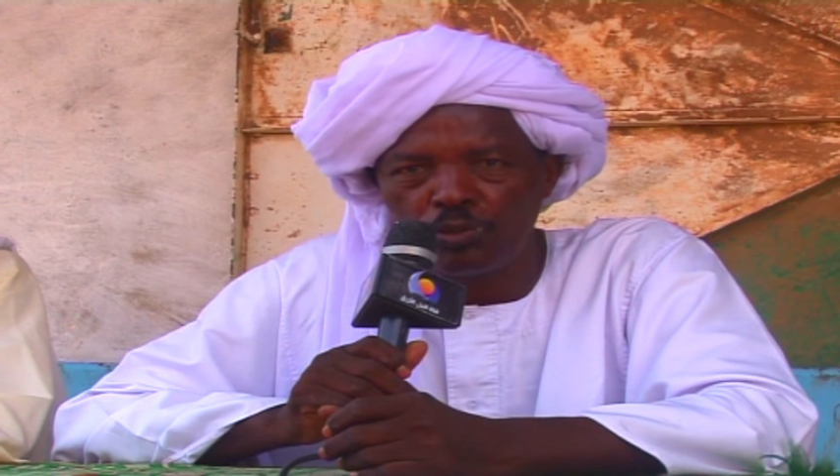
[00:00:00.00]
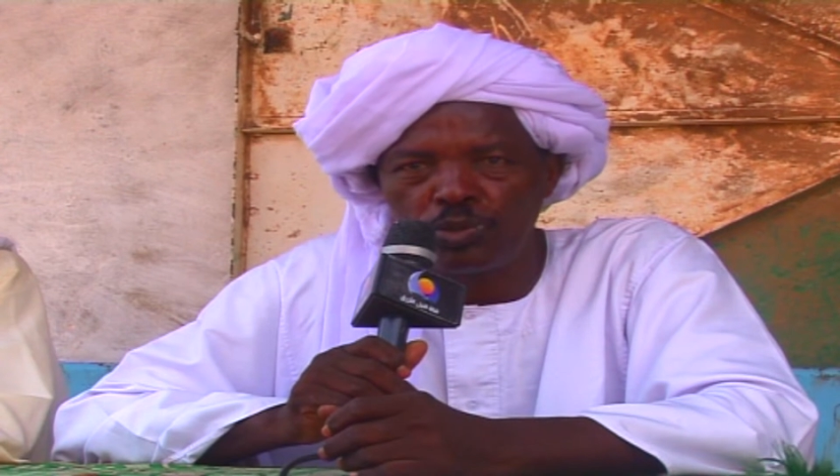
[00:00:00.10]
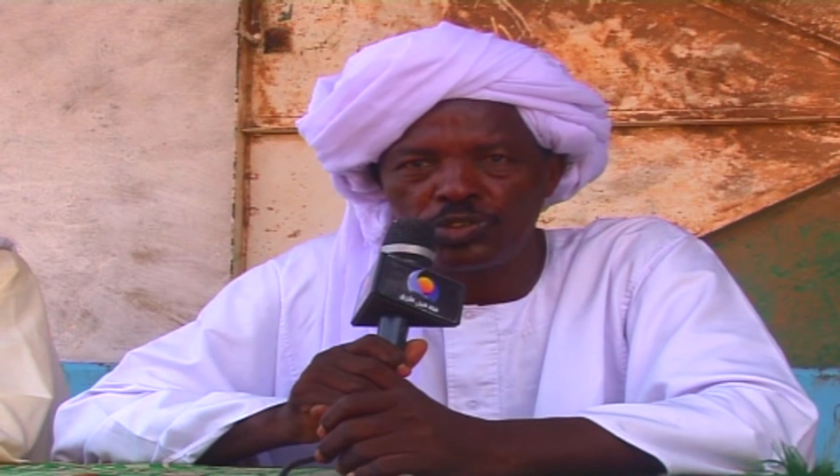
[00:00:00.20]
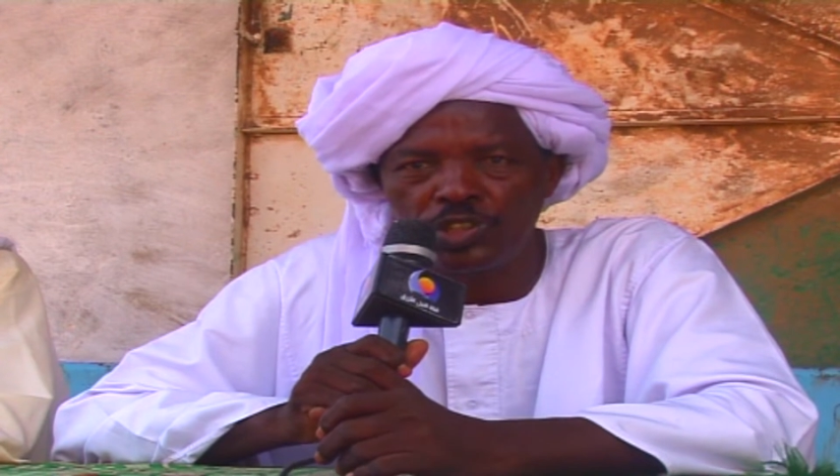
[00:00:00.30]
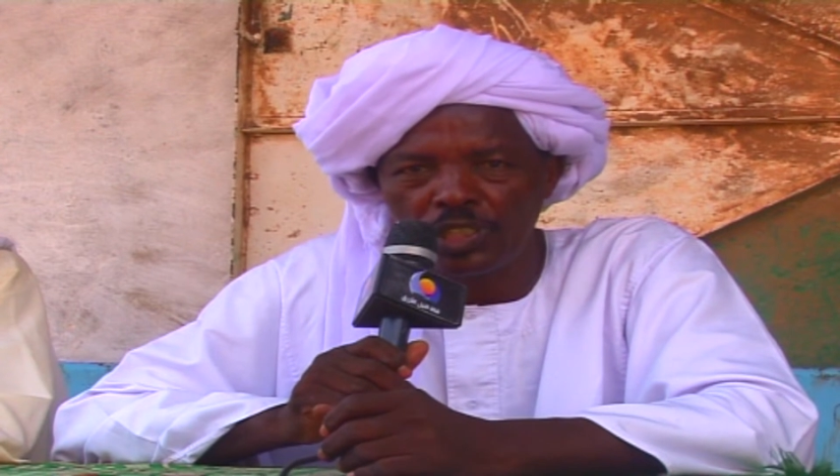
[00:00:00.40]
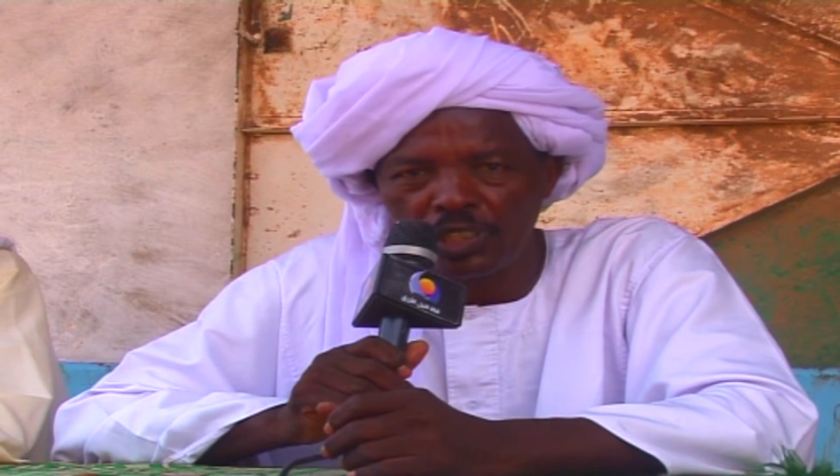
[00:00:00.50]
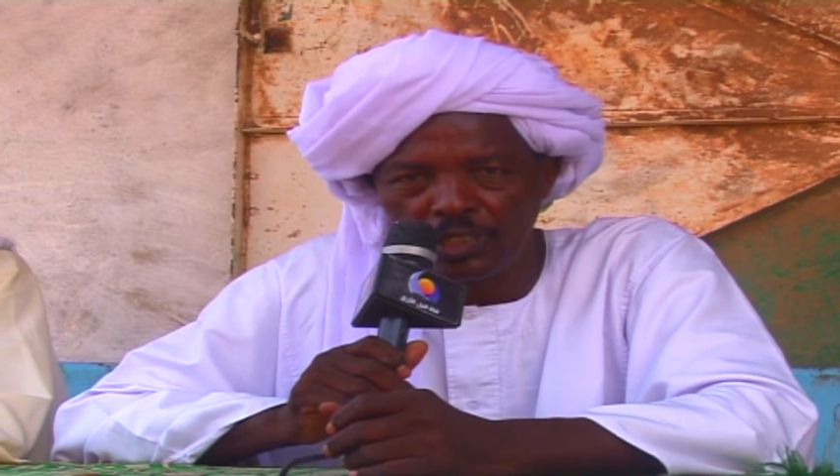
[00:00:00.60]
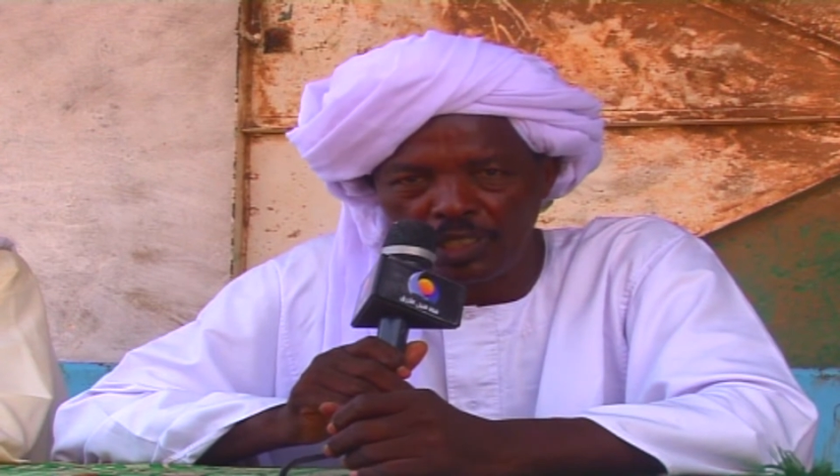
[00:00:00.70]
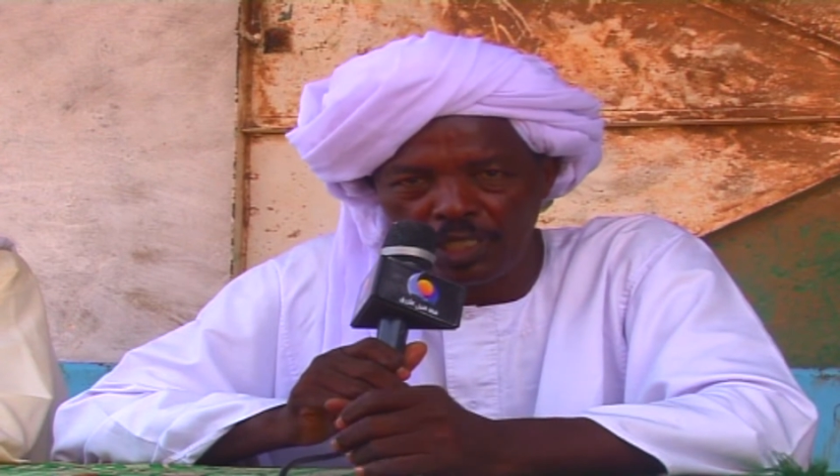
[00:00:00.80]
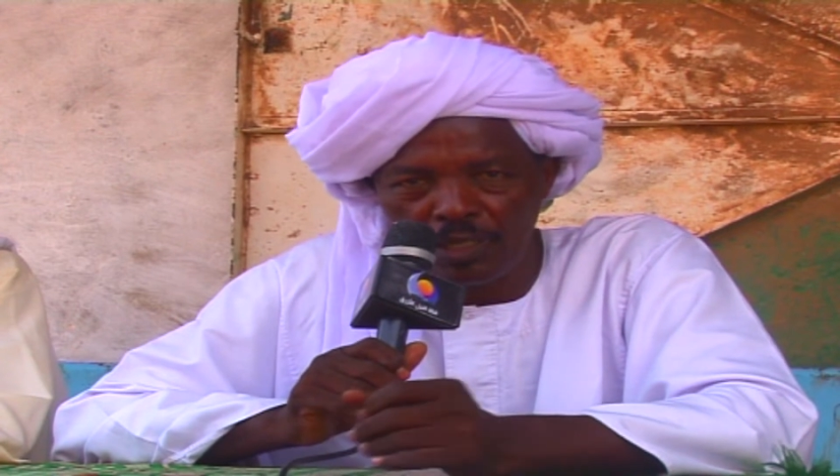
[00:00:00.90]
والسيد
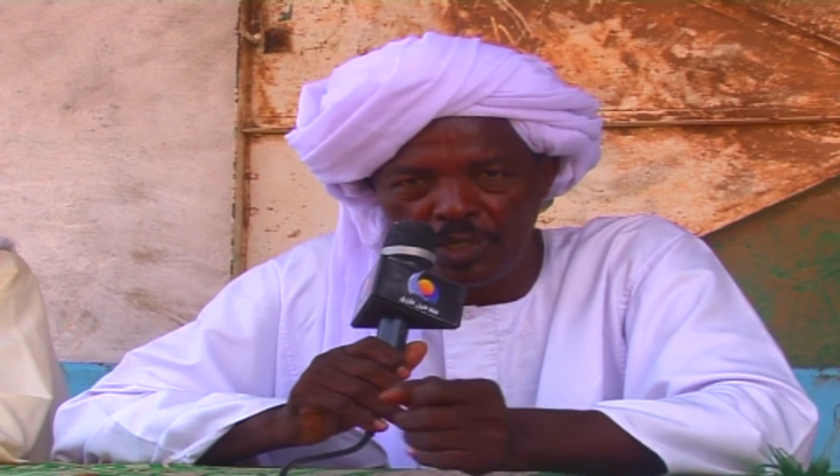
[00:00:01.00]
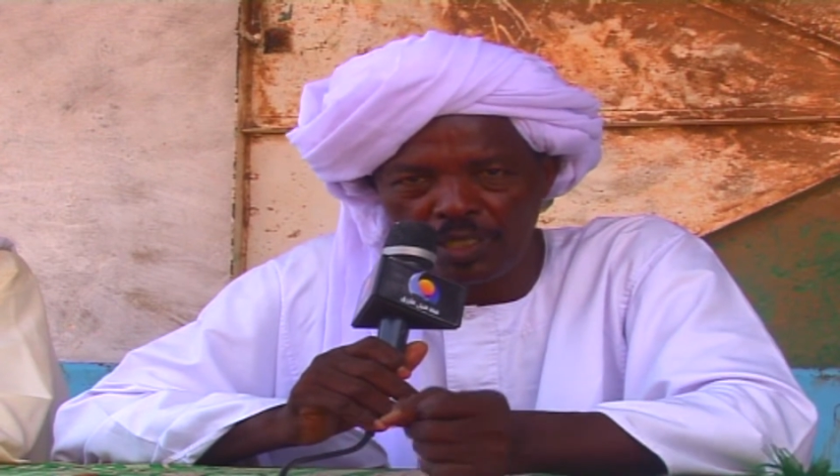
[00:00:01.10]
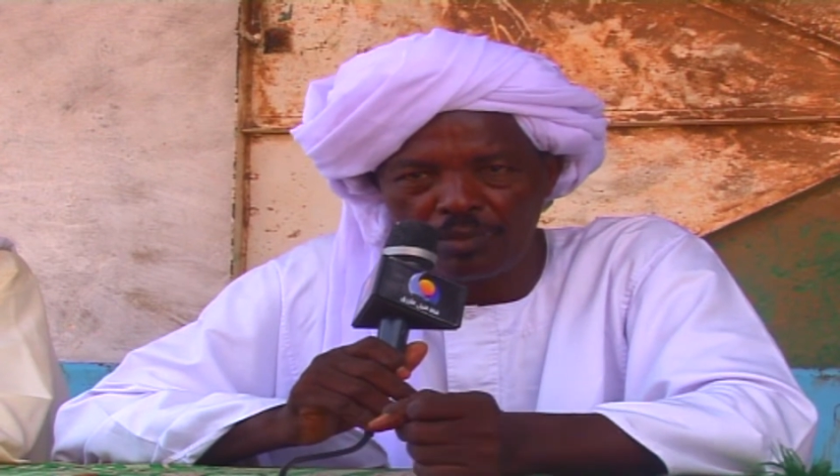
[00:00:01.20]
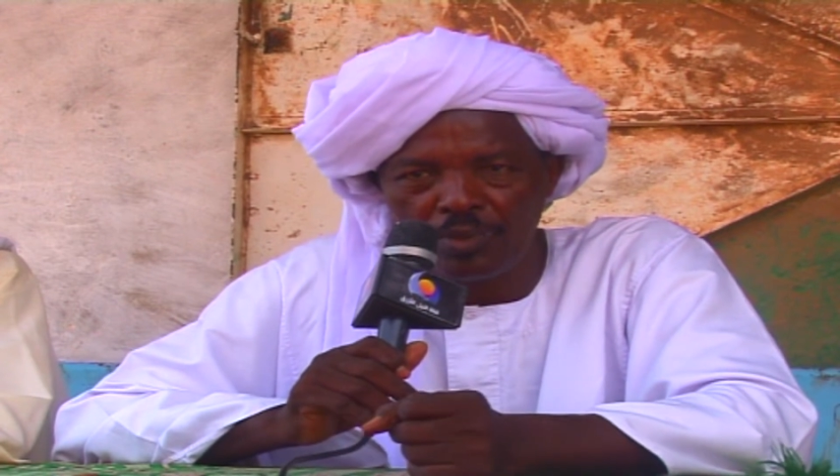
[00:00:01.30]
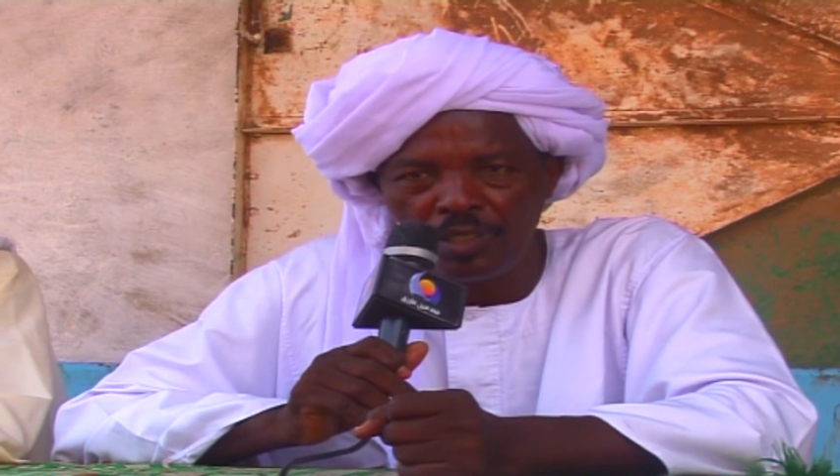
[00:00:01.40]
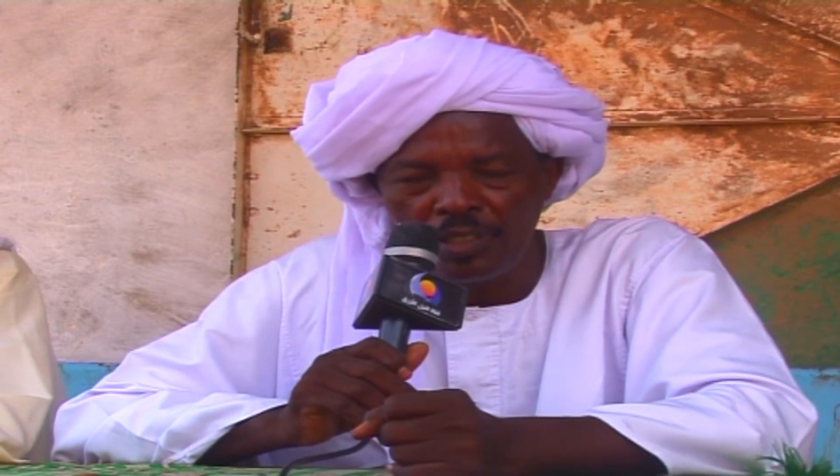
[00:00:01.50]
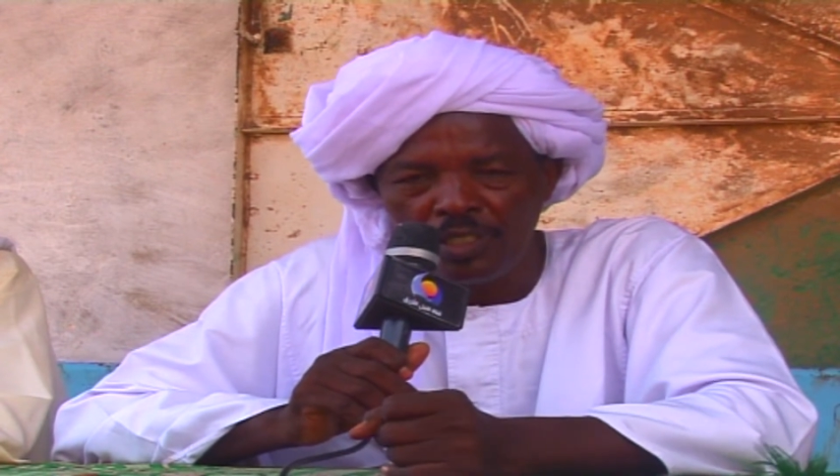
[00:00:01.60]
رئيس المحكمه